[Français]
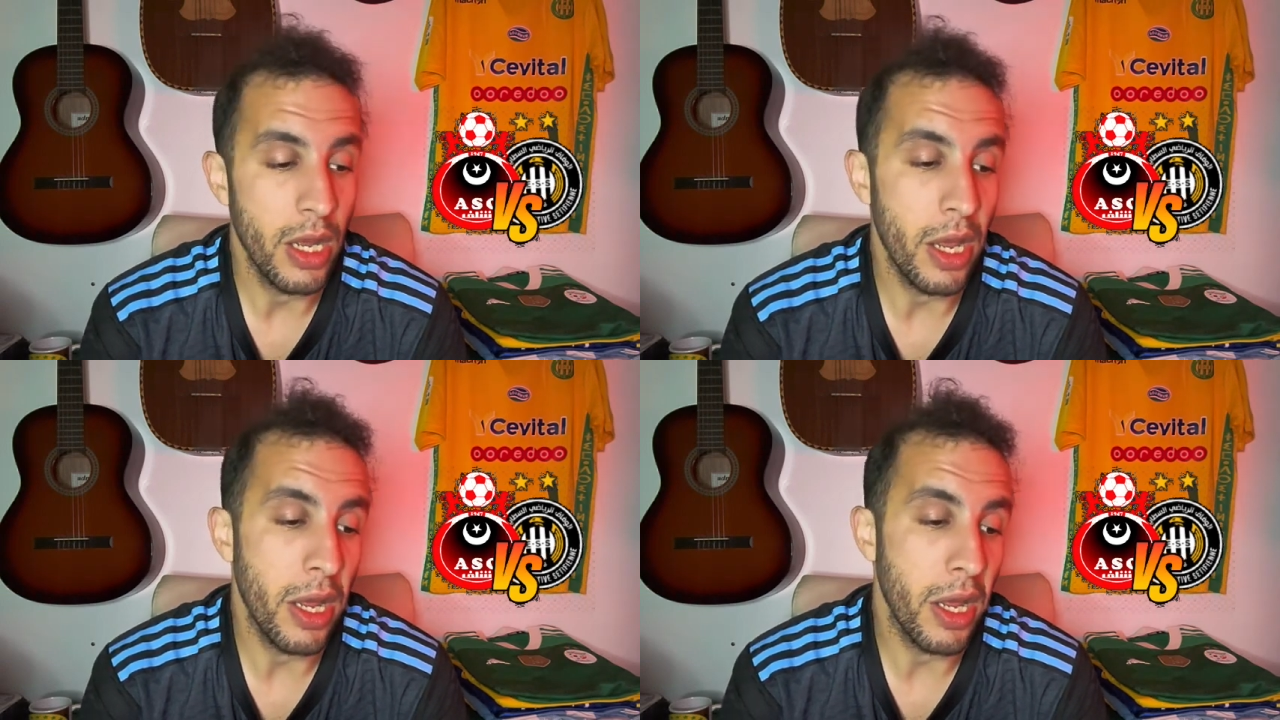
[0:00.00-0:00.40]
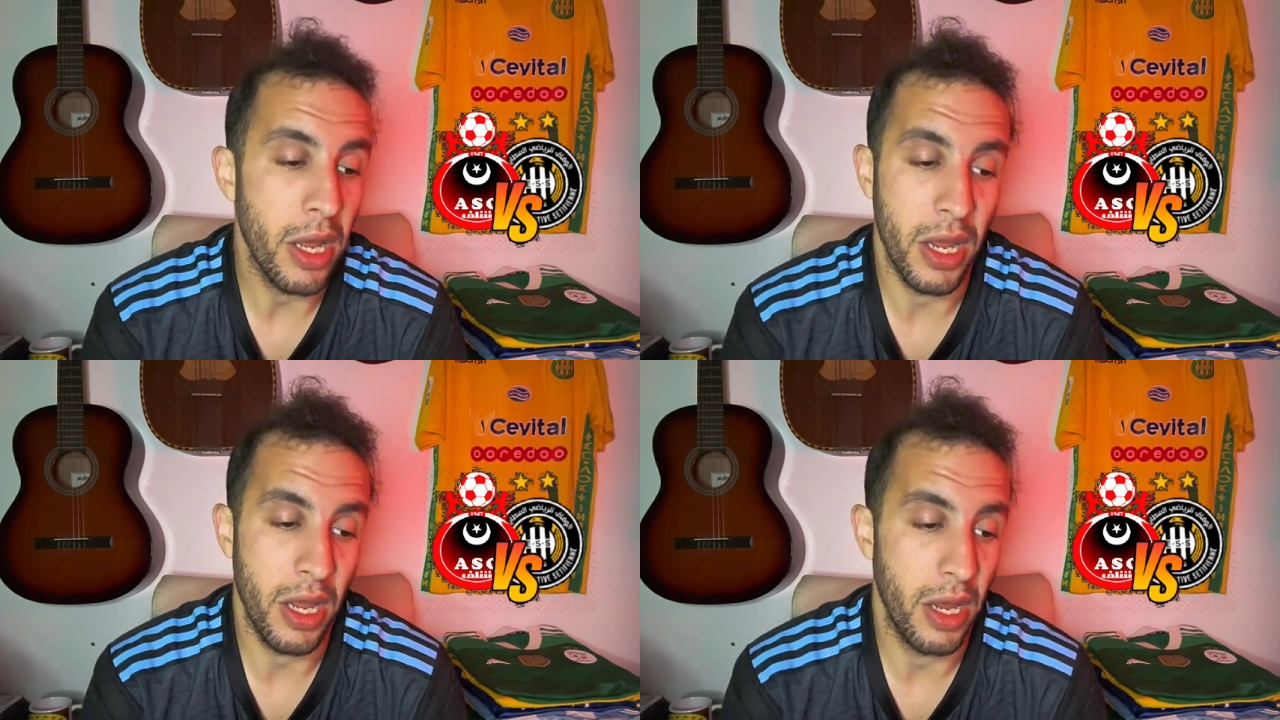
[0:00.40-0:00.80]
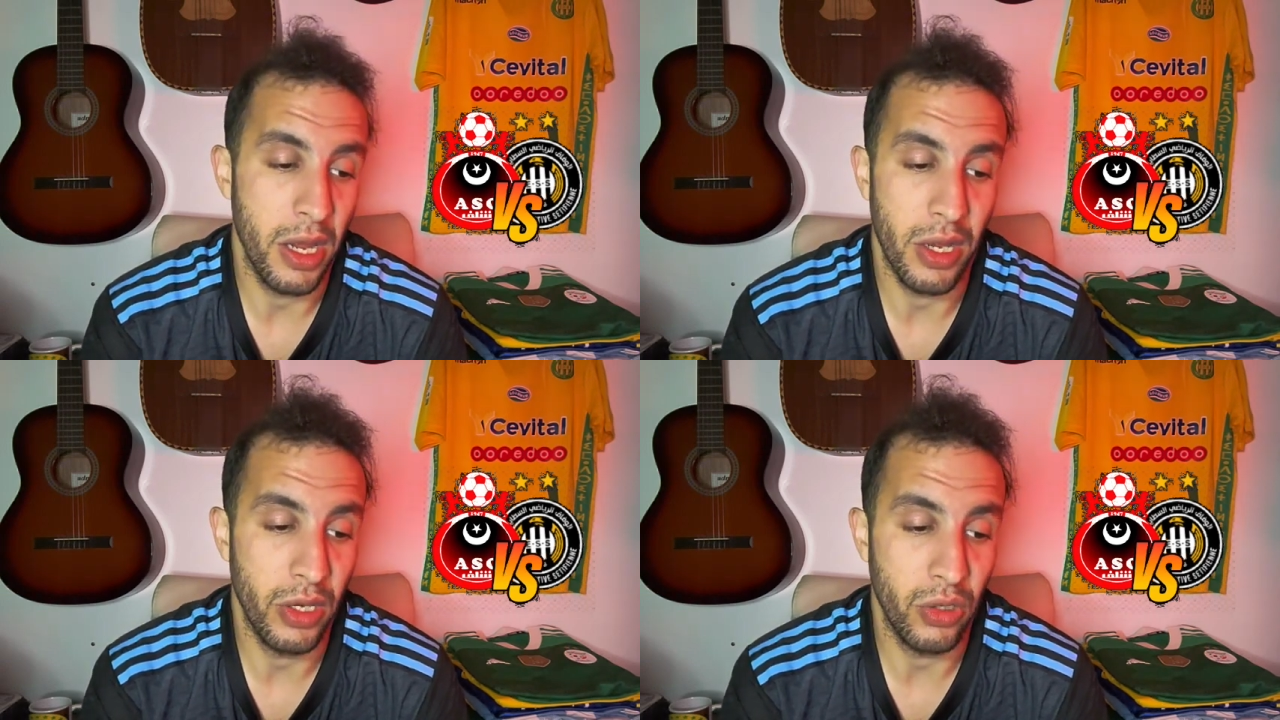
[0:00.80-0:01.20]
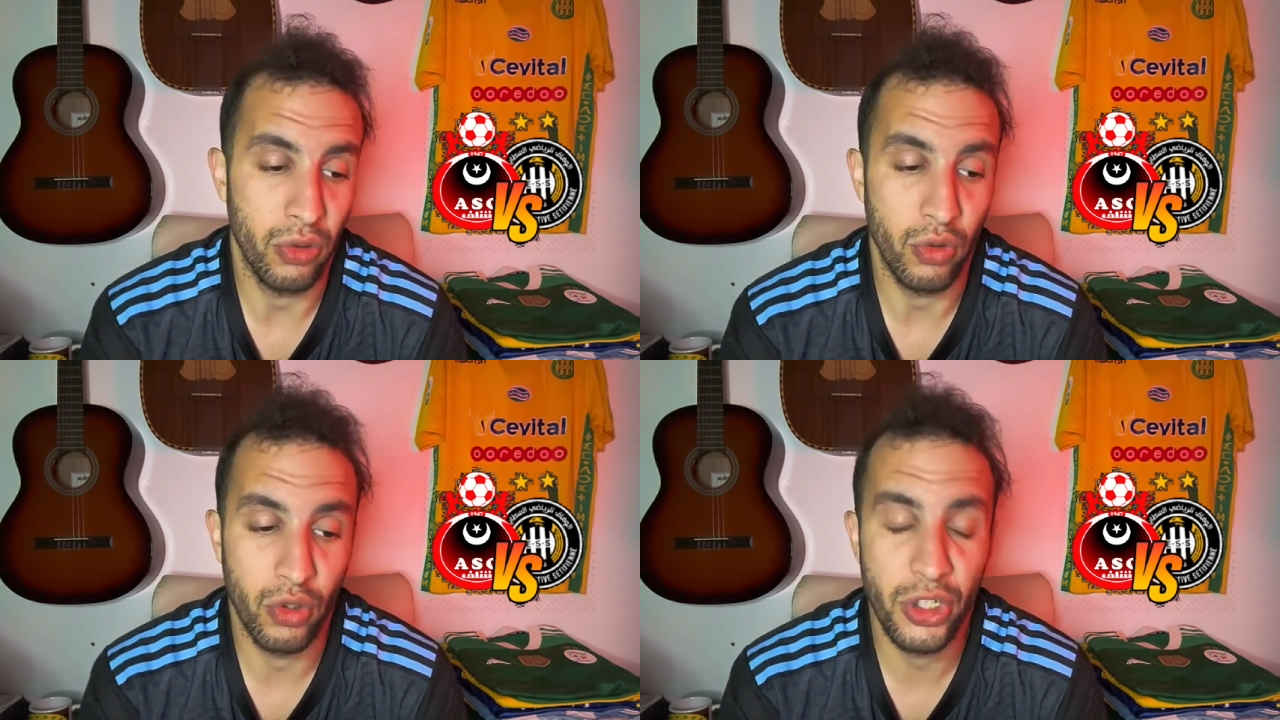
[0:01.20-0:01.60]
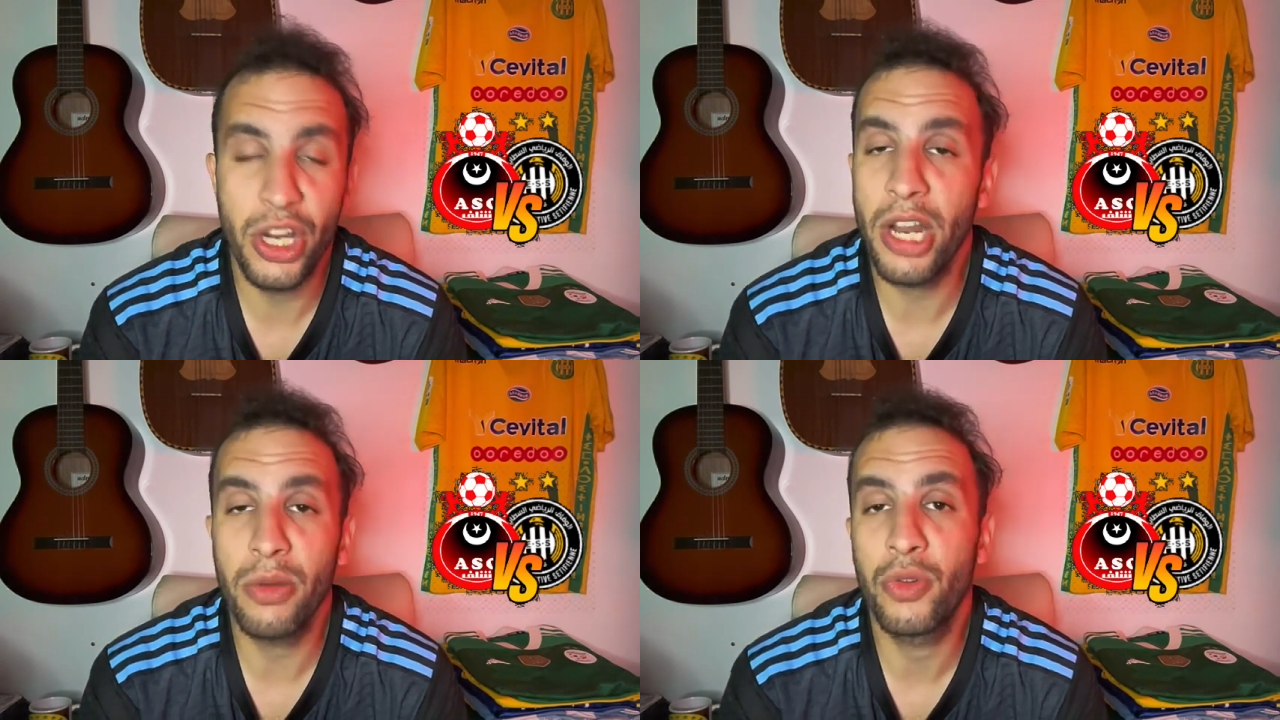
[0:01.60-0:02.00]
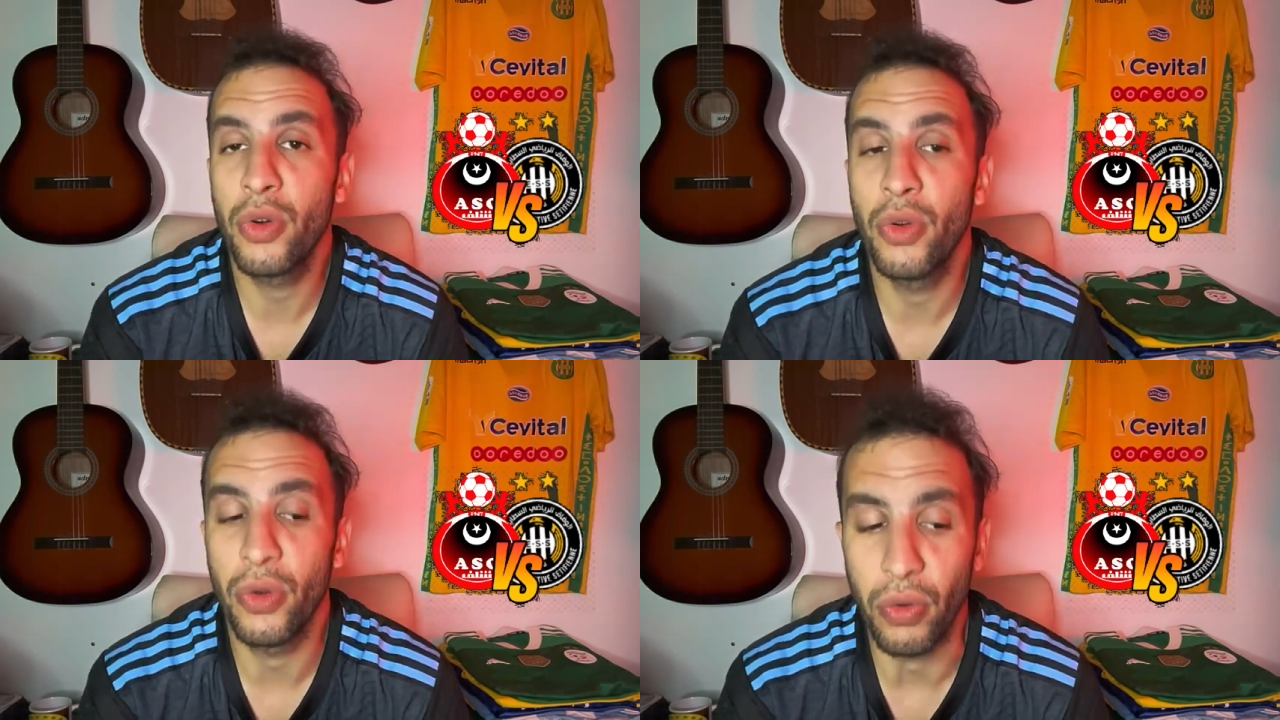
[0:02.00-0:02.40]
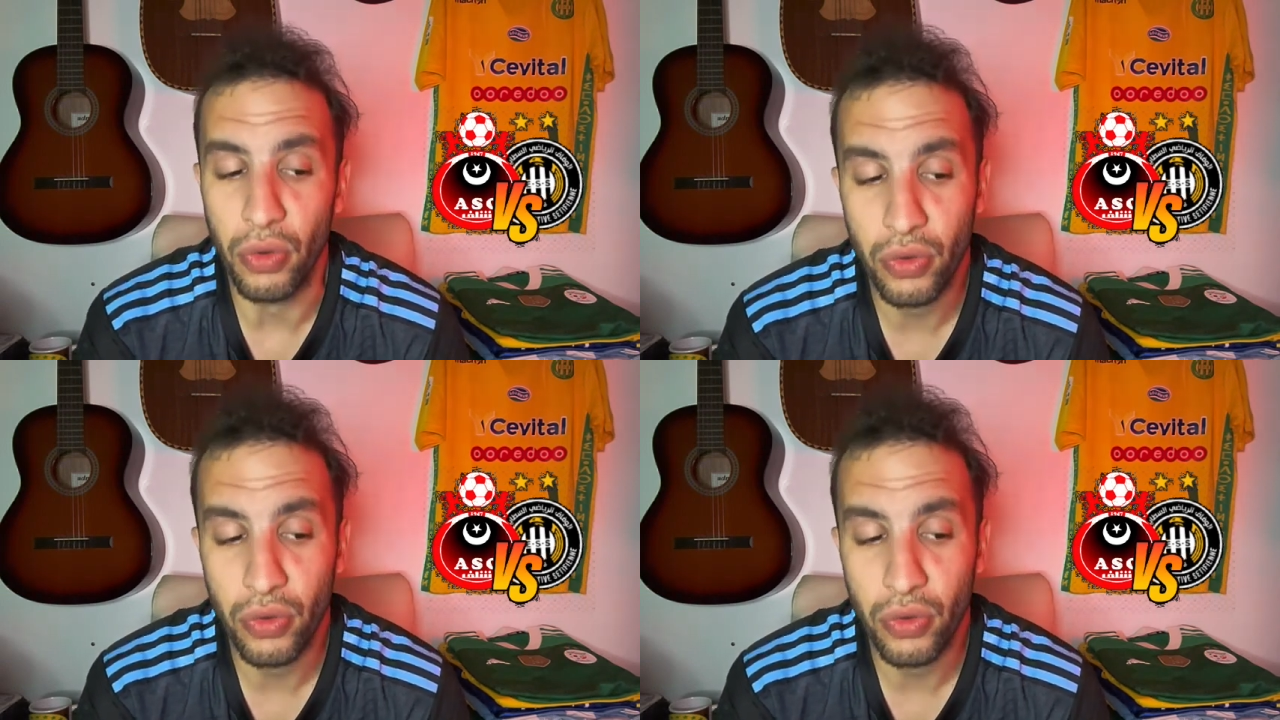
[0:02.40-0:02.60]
et j'irai sur le nul.